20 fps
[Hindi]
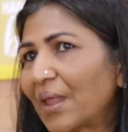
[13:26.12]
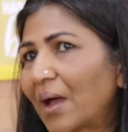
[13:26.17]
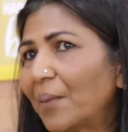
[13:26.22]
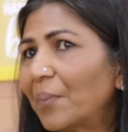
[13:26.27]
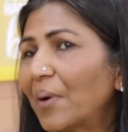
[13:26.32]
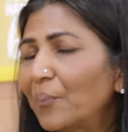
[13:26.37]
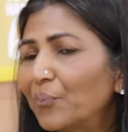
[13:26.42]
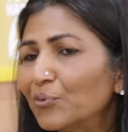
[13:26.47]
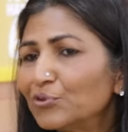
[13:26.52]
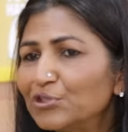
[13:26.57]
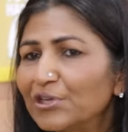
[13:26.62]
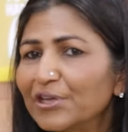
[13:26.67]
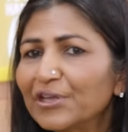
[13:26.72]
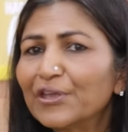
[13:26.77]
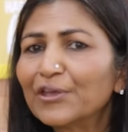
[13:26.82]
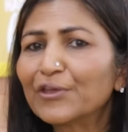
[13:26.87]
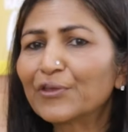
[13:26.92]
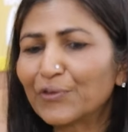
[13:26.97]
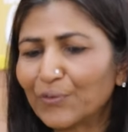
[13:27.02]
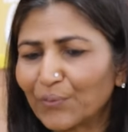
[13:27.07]
अब आप पूछें
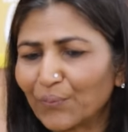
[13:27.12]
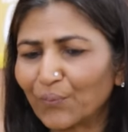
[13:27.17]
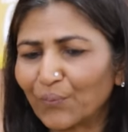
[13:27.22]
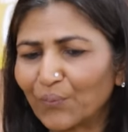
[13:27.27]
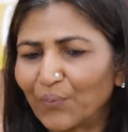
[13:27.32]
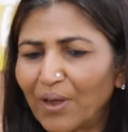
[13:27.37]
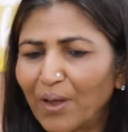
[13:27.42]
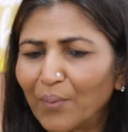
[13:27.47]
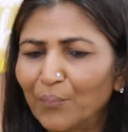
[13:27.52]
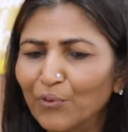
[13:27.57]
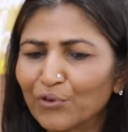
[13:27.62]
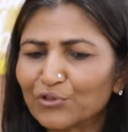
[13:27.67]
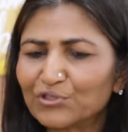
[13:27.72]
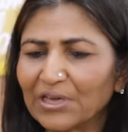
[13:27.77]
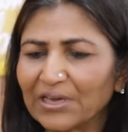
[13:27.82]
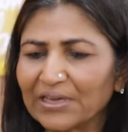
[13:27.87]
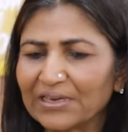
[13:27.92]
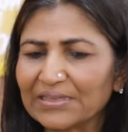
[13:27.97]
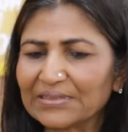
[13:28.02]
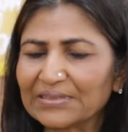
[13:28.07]
कि क्यों हम लोग
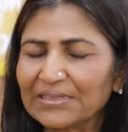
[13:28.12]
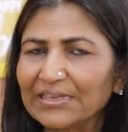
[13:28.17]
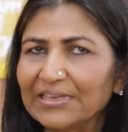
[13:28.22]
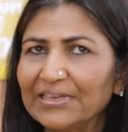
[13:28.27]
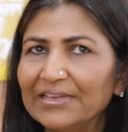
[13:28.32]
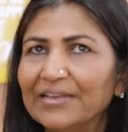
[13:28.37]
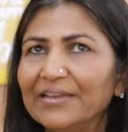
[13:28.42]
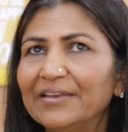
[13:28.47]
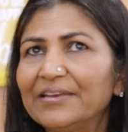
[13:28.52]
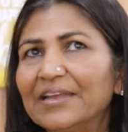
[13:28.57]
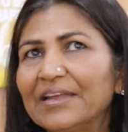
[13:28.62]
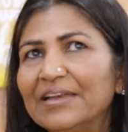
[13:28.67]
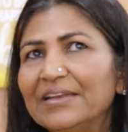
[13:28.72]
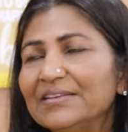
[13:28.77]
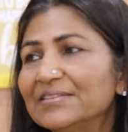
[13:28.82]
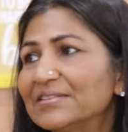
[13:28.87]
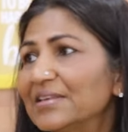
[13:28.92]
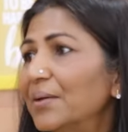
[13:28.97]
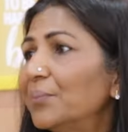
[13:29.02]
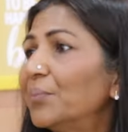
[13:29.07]
जा रहे थे
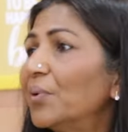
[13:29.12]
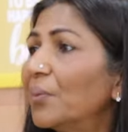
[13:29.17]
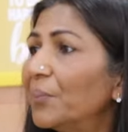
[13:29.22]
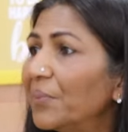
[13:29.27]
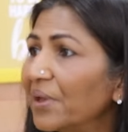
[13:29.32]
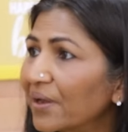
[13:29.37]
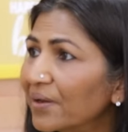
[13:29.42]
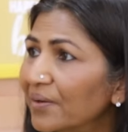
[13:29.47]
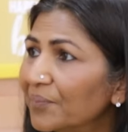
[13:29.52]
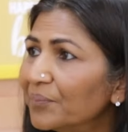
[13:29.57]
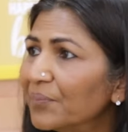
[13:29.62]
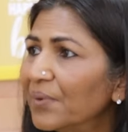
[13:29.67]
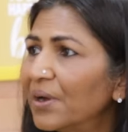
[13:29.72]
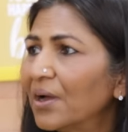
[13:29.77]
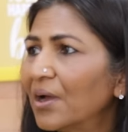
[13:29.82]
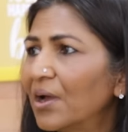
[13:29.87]
दिल्ली से बर्मिंगहम